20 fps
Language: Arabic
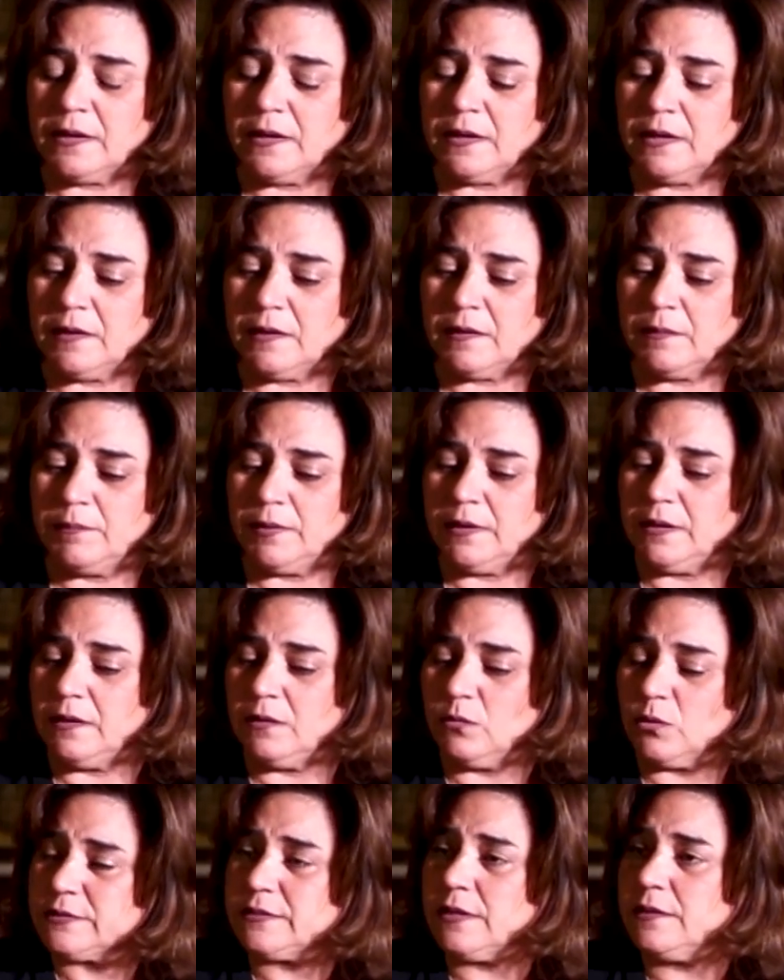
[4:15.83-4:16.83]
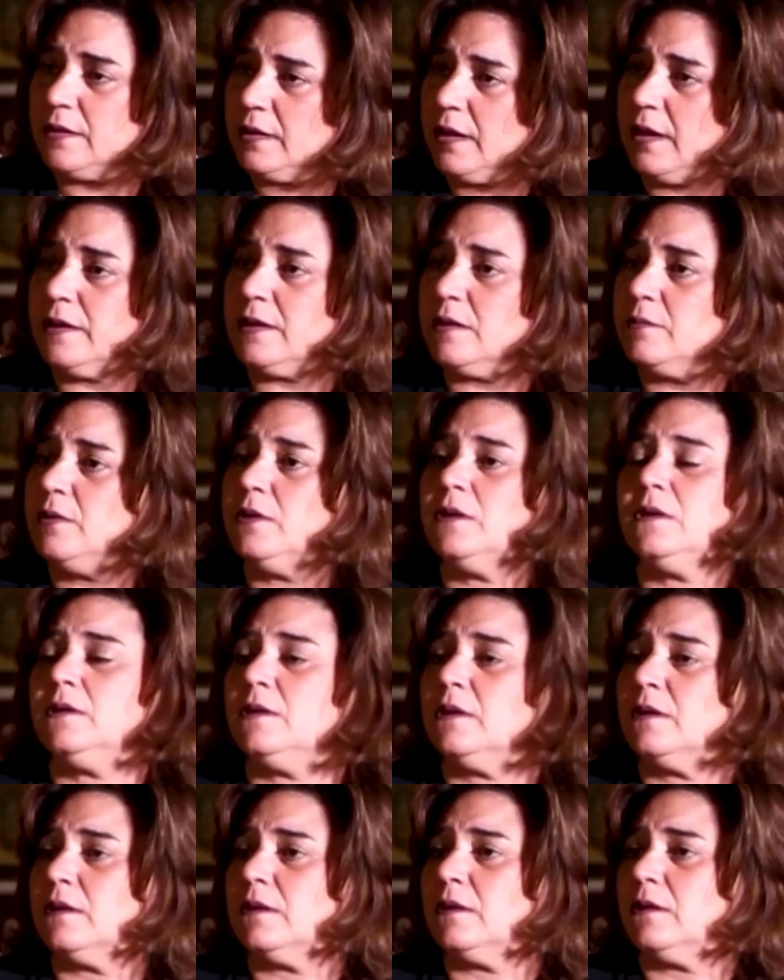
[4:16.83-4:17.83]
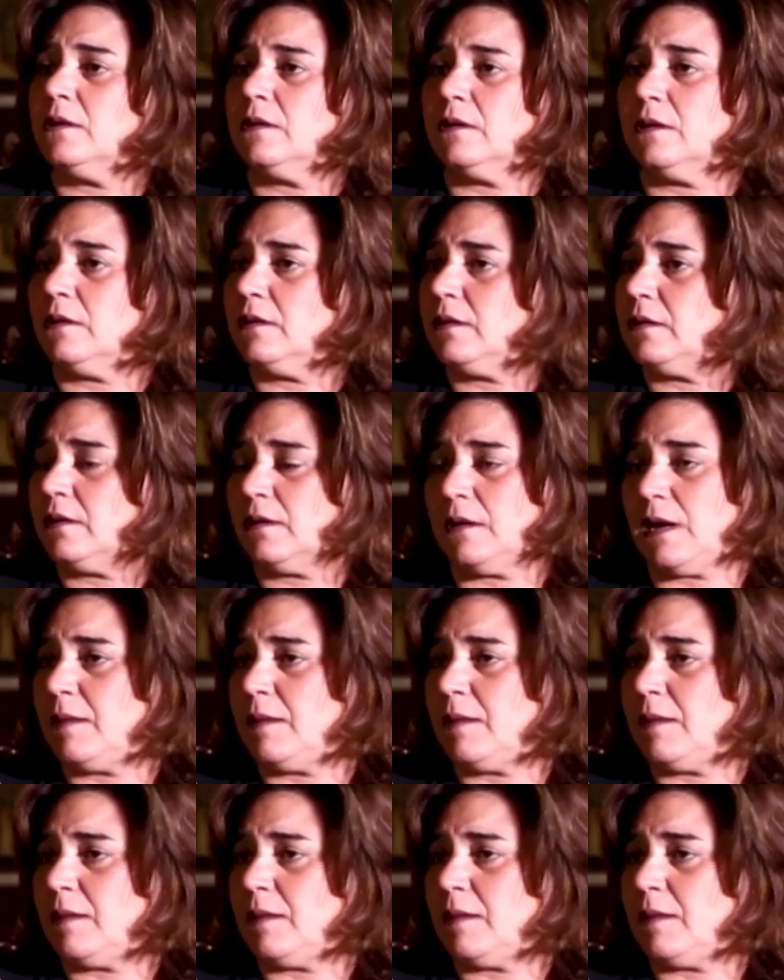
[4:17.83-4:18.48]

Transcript: آه، بالوطن العربي آه،